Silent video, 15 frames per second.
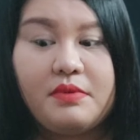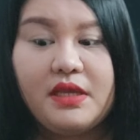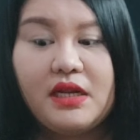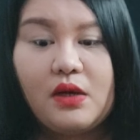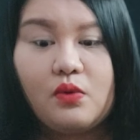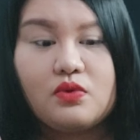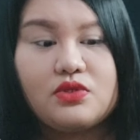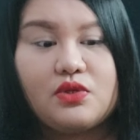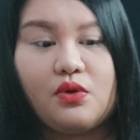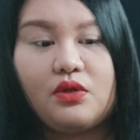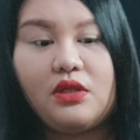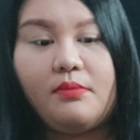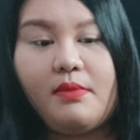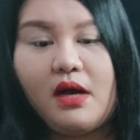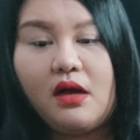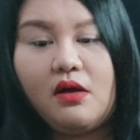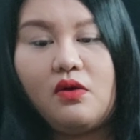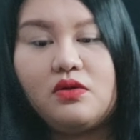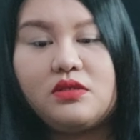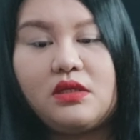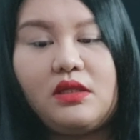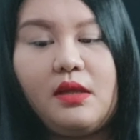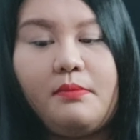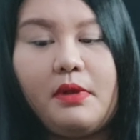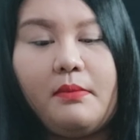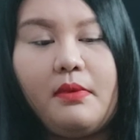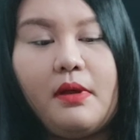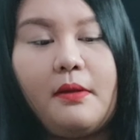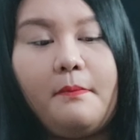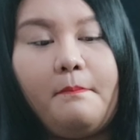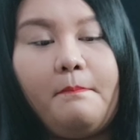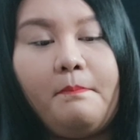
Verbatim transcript: Pinausok, 'di ba kakosa? Tama ba?